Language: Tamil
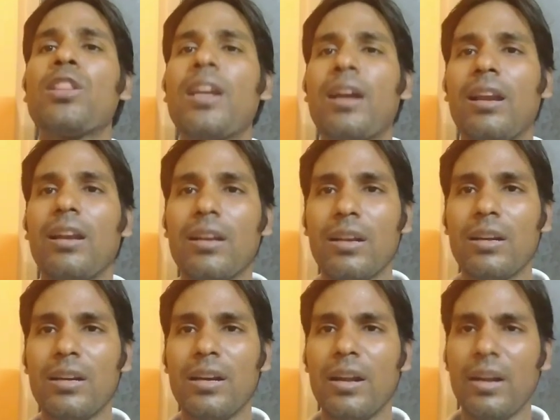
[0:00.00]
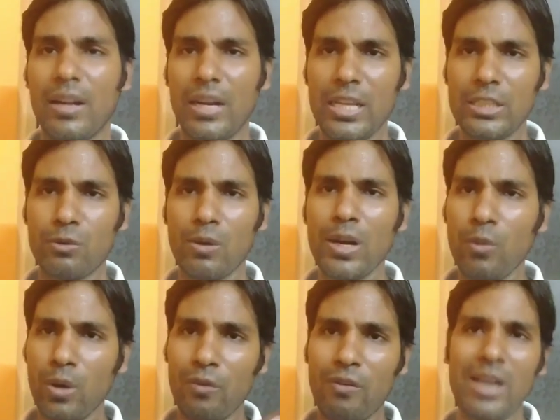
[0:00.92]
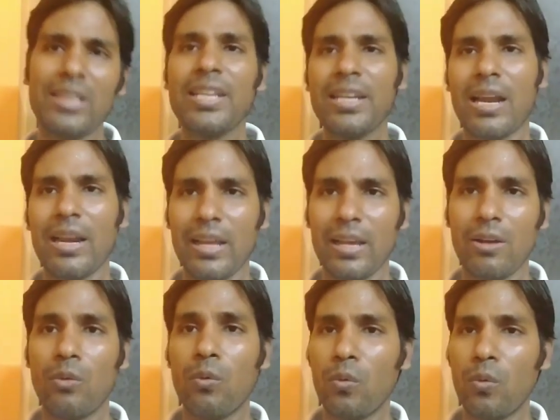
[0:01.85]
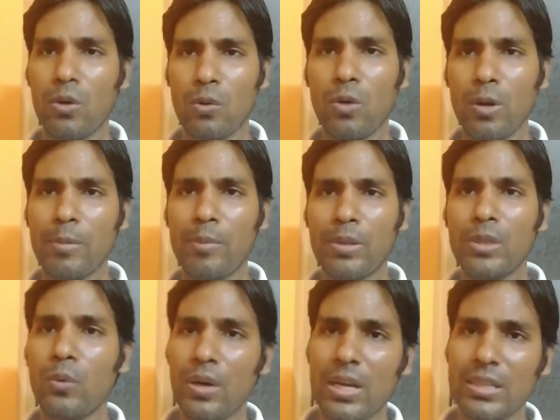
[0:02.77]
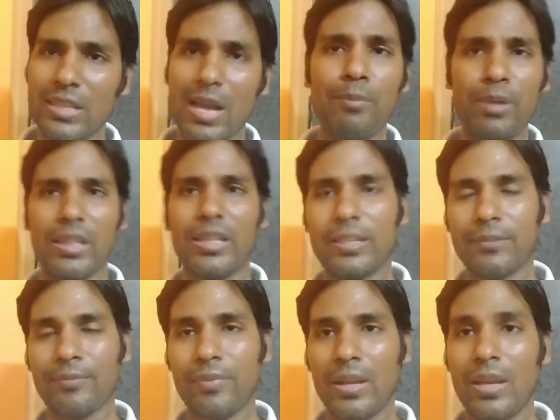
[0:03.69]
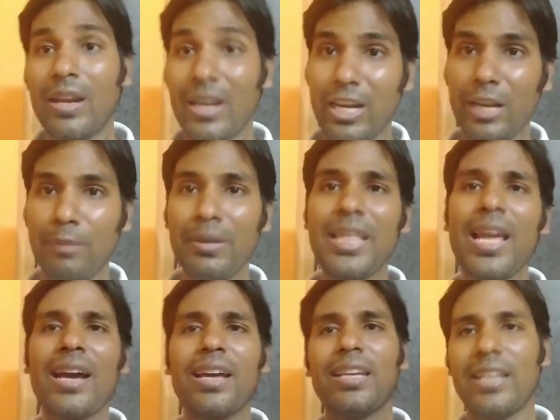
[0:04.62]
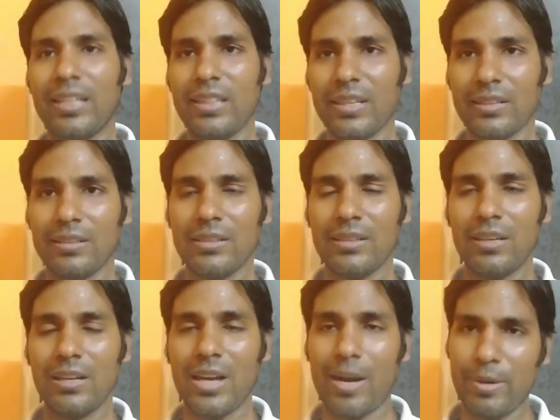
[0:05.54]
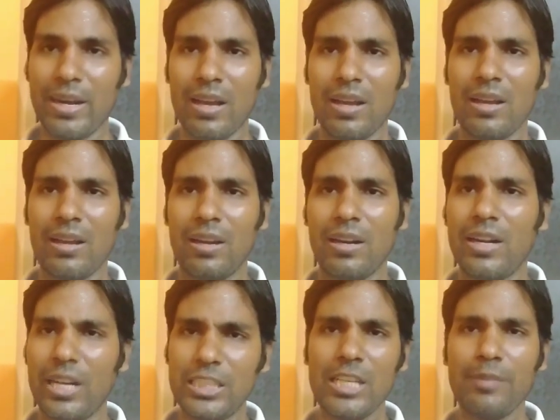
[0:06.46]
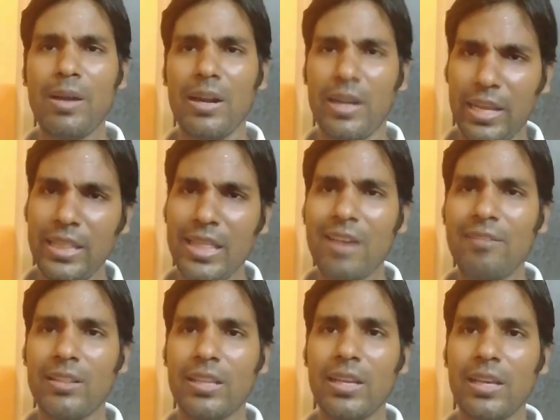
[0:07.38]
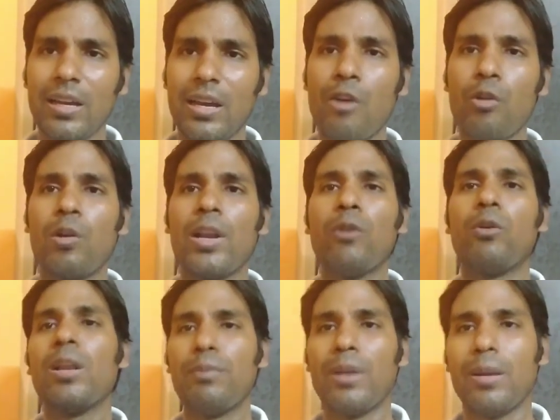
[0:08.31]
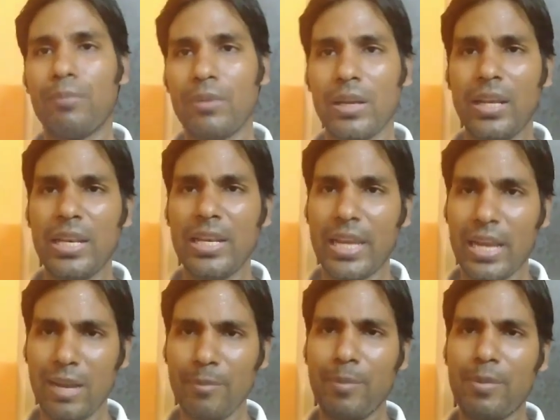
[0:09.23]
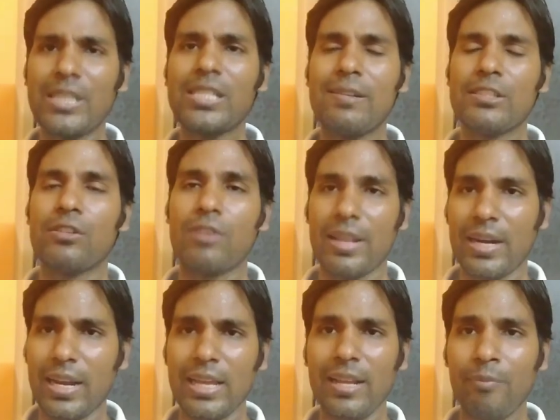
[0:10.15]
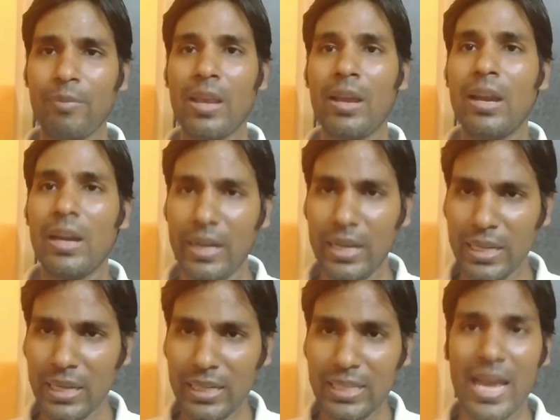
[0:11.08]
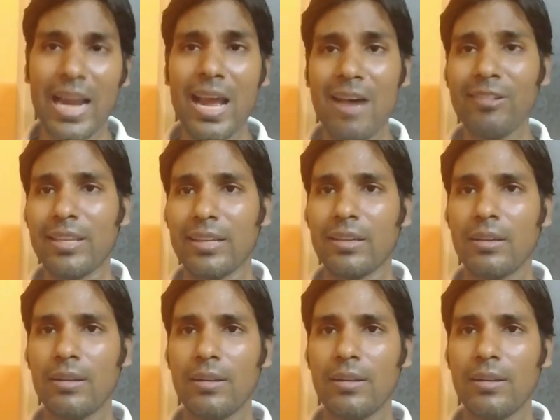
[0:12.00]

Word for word: சகோதரர்கள் நீ சொல்ற ஒரு வார்த்தையினால ஒரு குடும்பம் வந்து ஒழுங்கா சாப்பிடுது நிம்மதியாக இருக்கிறது அப்படின்னா நிச்சயமா நீ தான் வந்து அவர்களுடைய உடன்பிறப்பு இது நீங்க எல்லாமே மனசுல வச்சுக்கணும் அதனால நீங்கள் யாராவது